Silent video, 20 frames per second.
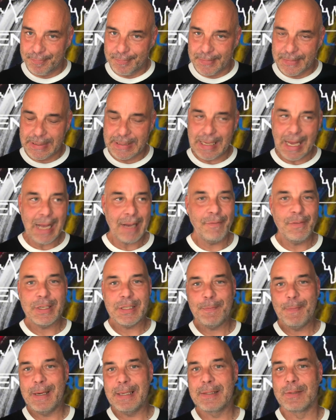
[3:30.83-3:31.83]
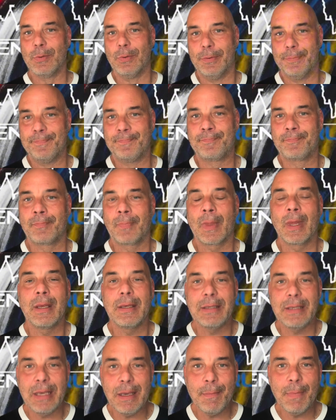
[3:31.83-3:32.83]
Sagen wir es mal so,
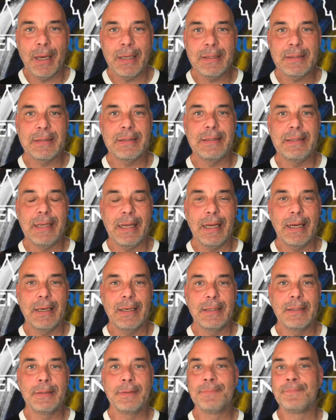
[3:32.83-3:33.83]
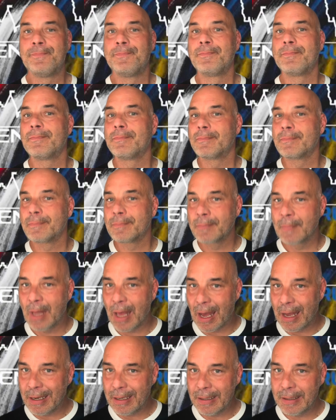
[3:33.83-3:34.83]
jemand, der
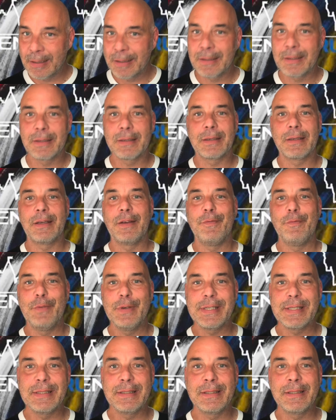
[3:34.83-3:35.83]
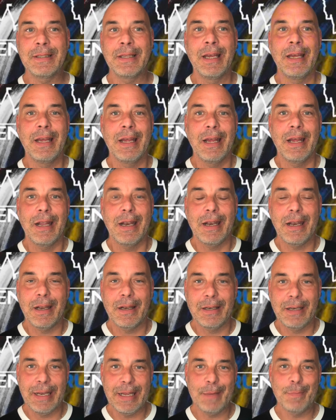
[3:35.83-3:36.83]
einen gewissen
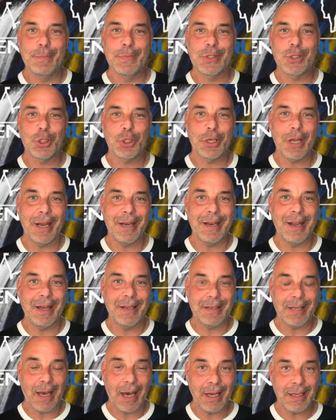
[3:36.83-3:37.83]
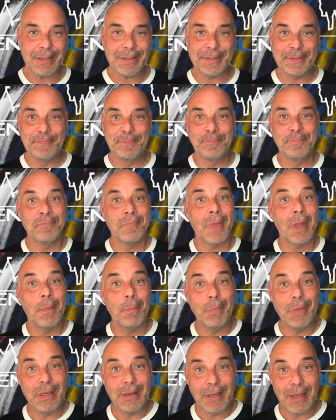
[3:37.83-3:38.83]
Lebensstandard hat,
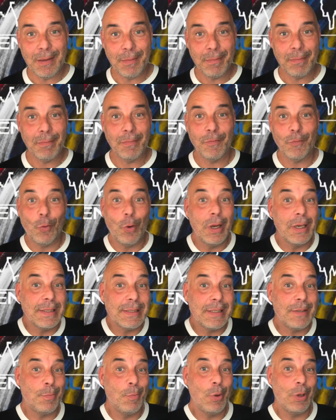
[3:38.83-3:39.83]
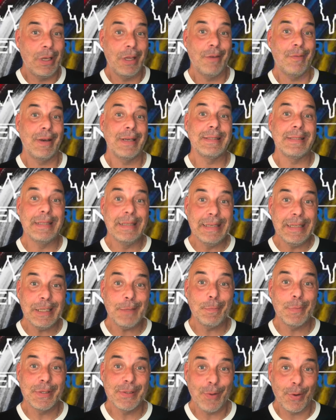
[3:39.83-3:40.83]
mit dem, wo er sich möglicherweise
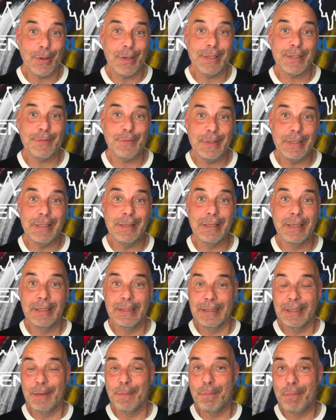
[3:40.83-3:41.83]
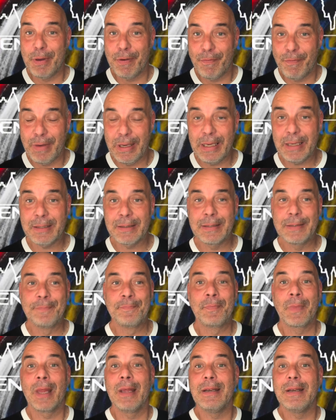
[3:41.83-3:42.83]
nicht besonders viel bewegt,
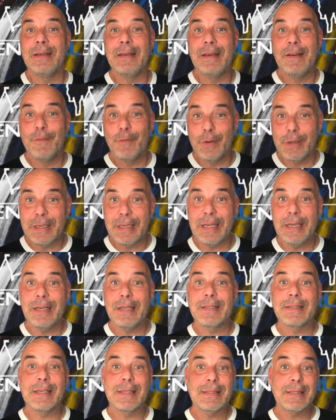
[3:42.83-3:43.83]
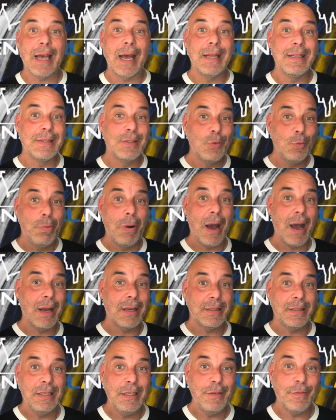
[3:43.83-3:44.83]
für den ist jetzt ein super
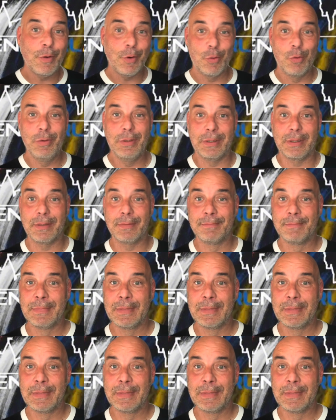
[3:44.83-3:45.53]
aktiver Hund